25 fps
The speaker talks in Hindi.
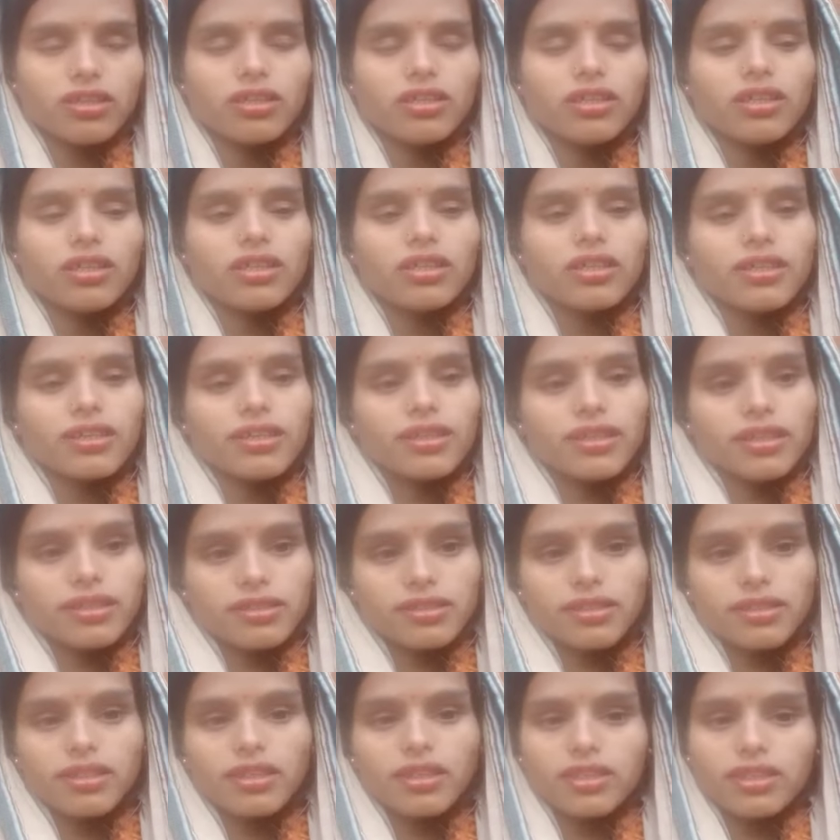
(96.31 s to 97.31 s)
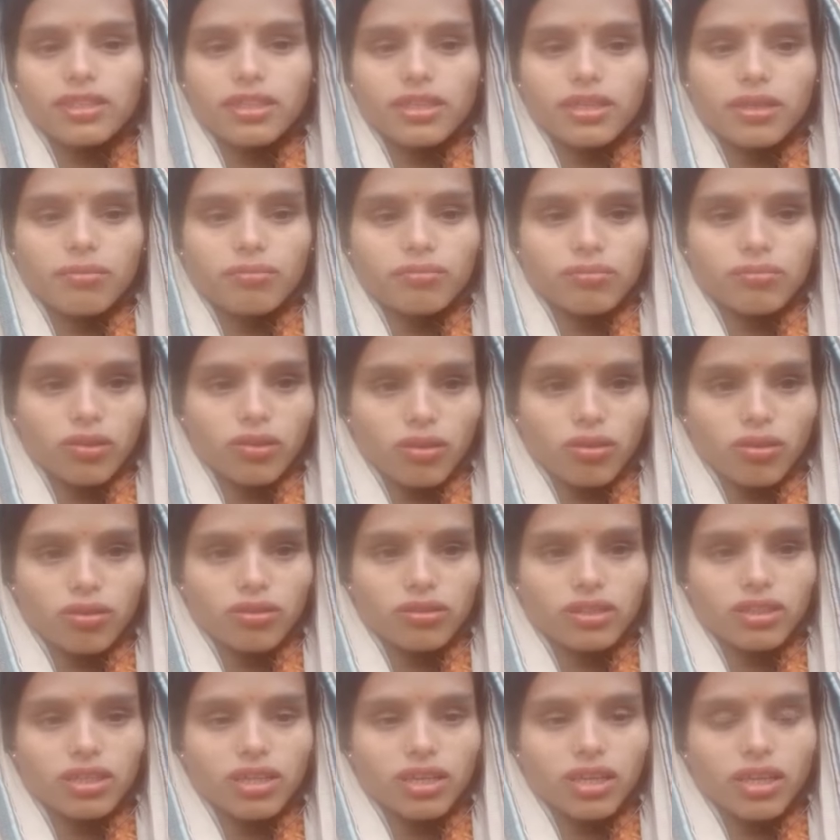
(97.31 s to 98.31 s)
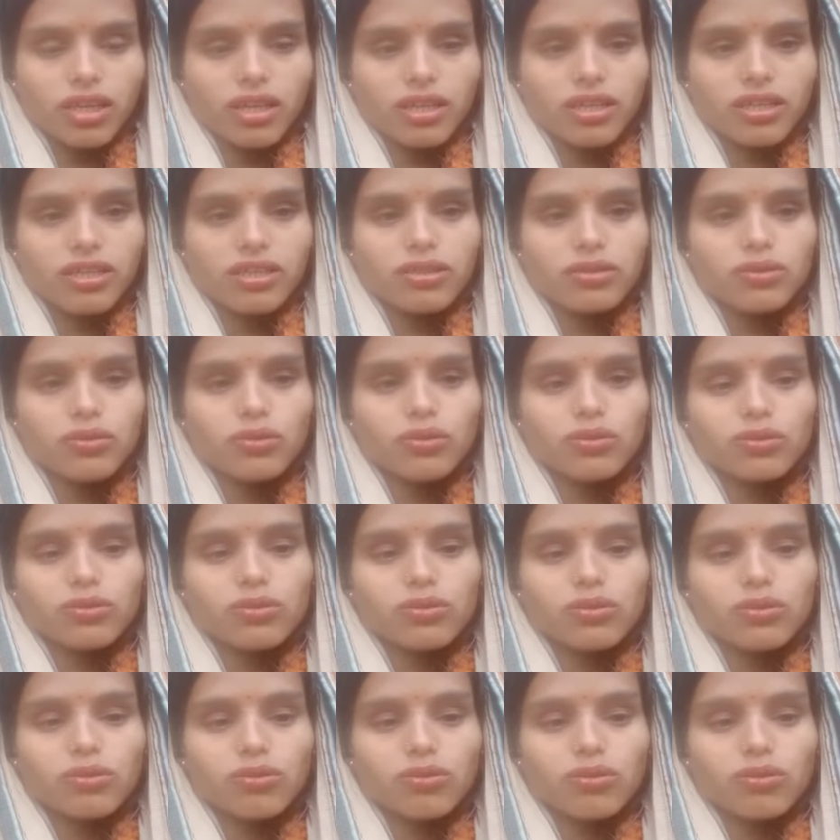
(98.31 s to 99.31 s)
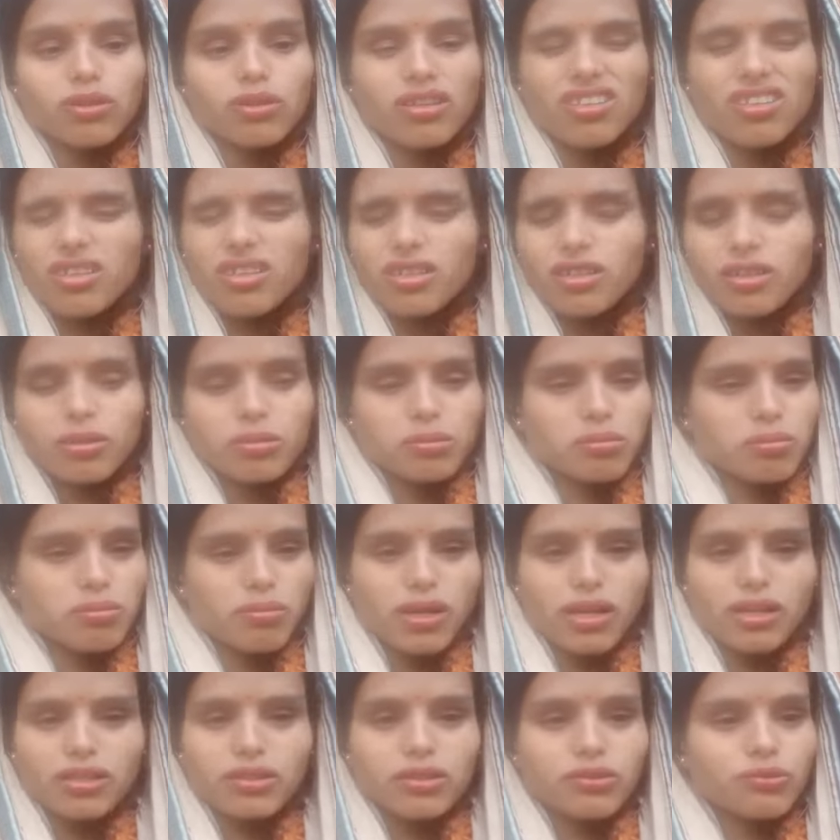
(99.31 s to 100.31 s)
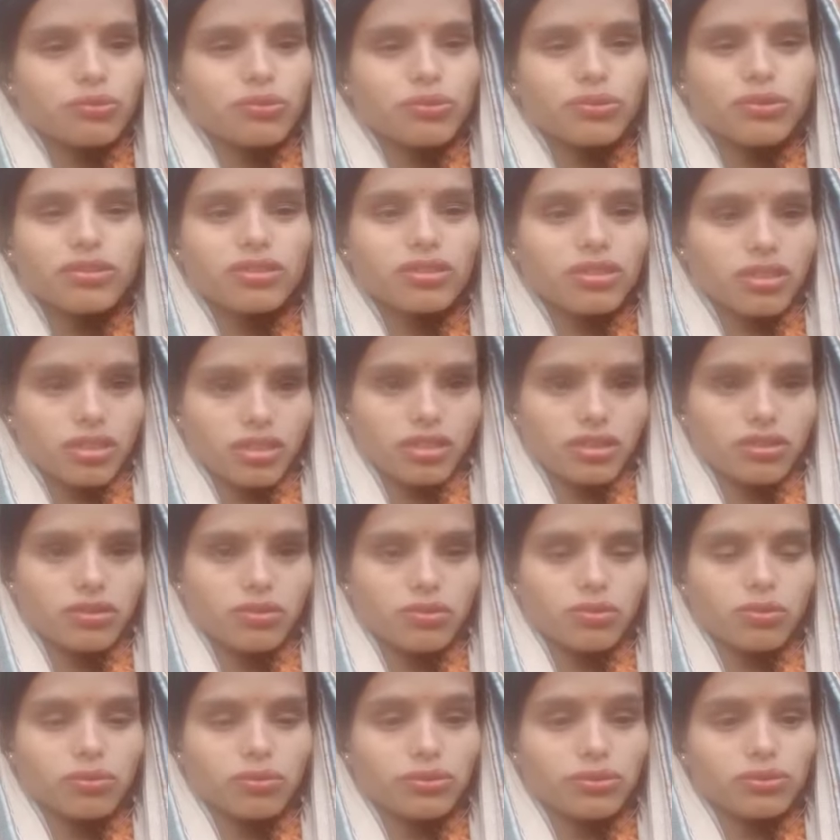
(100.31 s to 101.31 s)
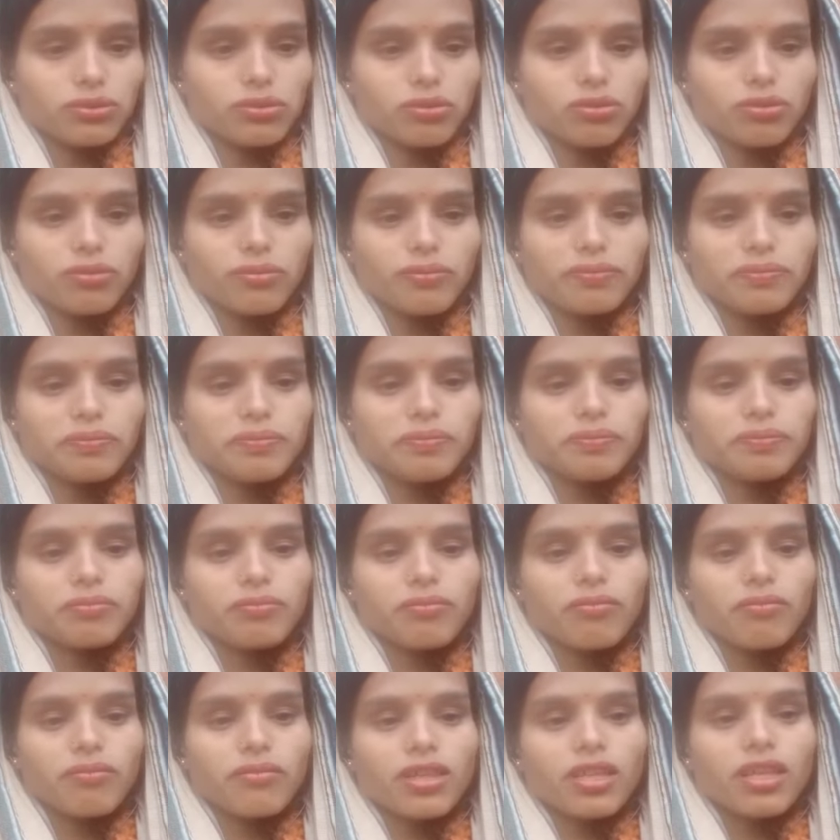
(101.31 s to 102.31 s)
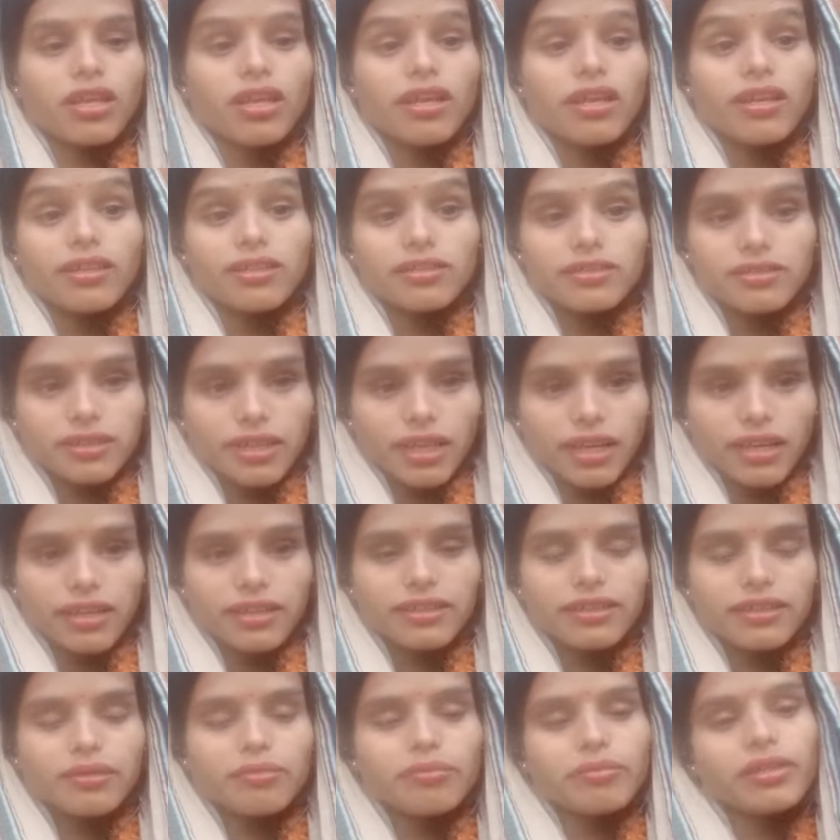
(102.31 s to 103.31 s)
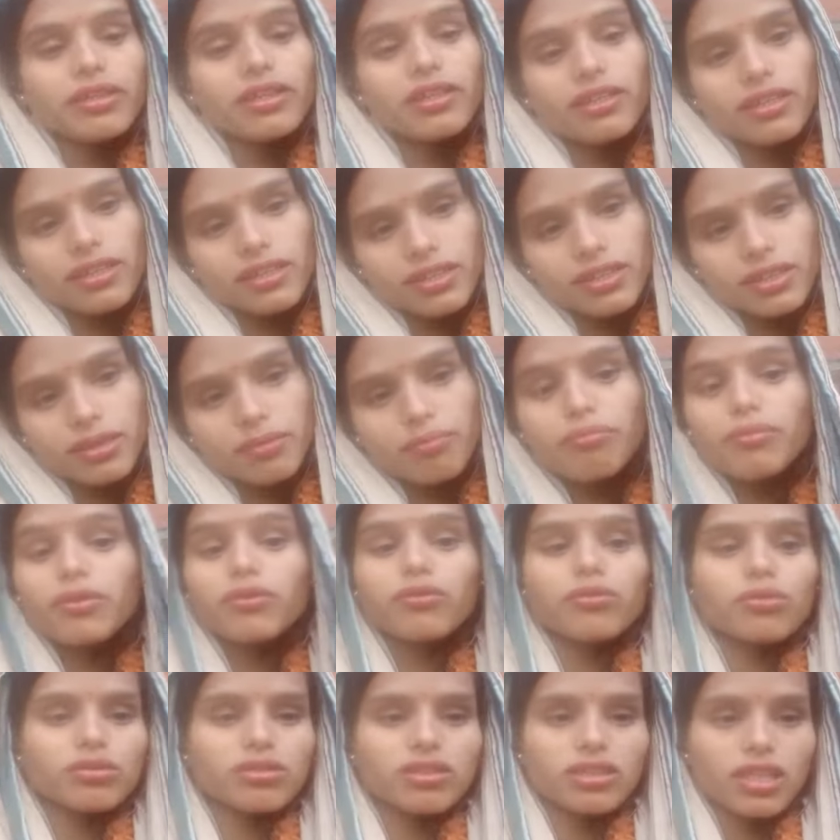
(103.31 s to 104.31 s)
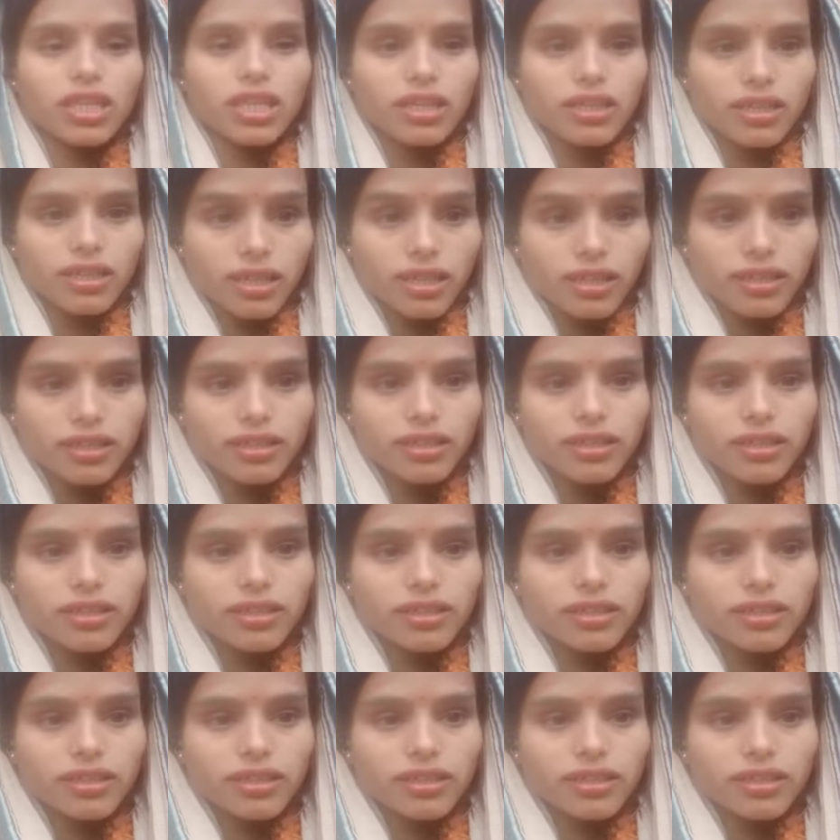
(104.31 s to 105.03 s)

इसीलिए हम ब्लॉग डाल रहे हैं दोस्तों बाकी कुछ नहीं है दोस्तों शायद मेरे नसीब में कुछ लिखा ही नहीं है